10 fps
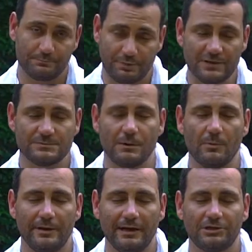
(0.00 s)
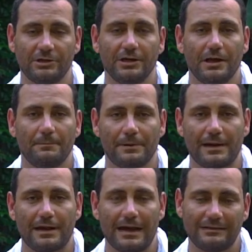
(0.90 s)
principalmente
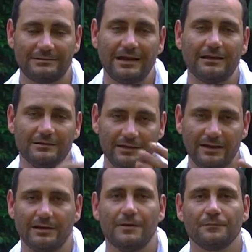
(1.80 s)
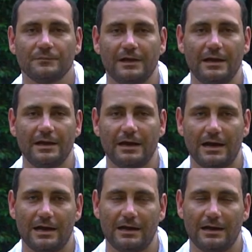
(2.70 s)
para atender né,
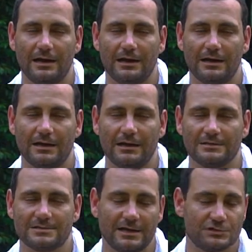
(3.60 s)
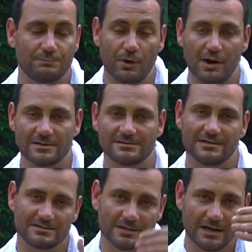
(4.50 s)
a, as
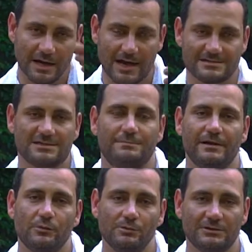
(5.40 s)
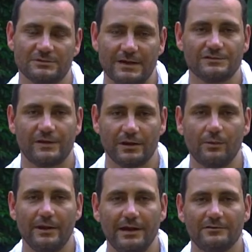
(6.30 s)
respostas a essas perguntas mais
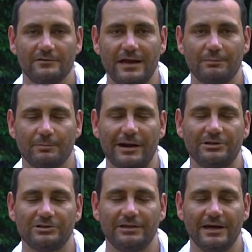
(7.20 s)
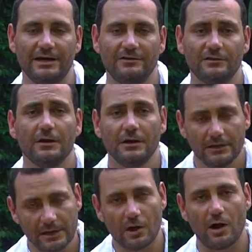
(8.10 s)
frequentes né, por parte deles
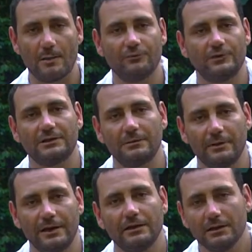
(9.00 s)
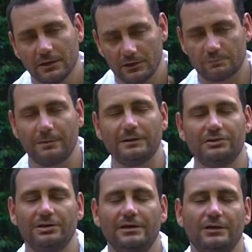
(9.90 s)
e é óbvio que também
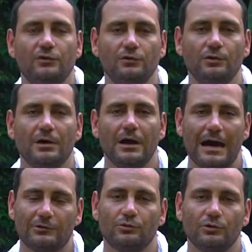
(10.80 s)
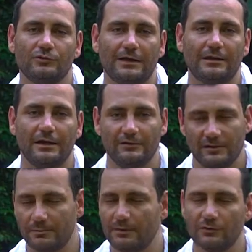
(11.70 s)
expandir isso a todos aqueles
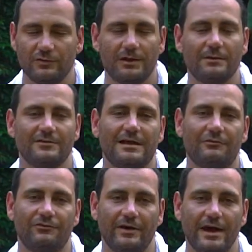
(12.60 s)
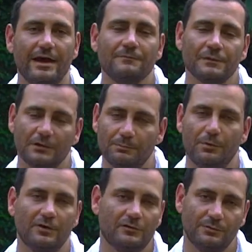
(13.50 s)
irmãos e irmãs na fé que
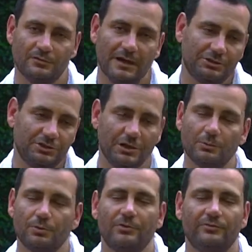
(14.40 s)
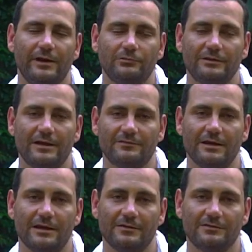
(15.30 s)
possam estar tirando proveito
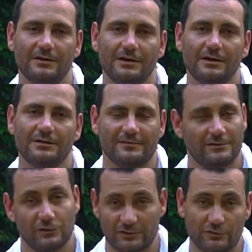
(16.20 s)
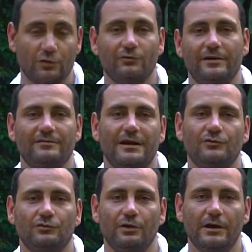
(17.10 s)
dessas, dessas nossas
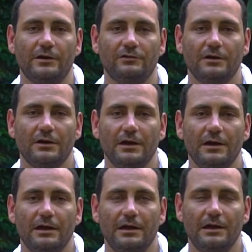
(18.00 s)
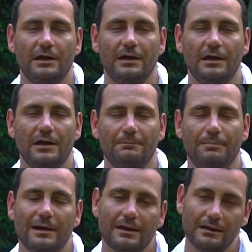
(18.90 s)
conversações é,
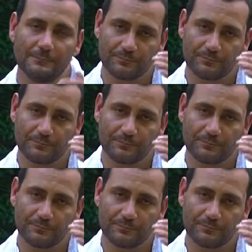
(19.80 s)
para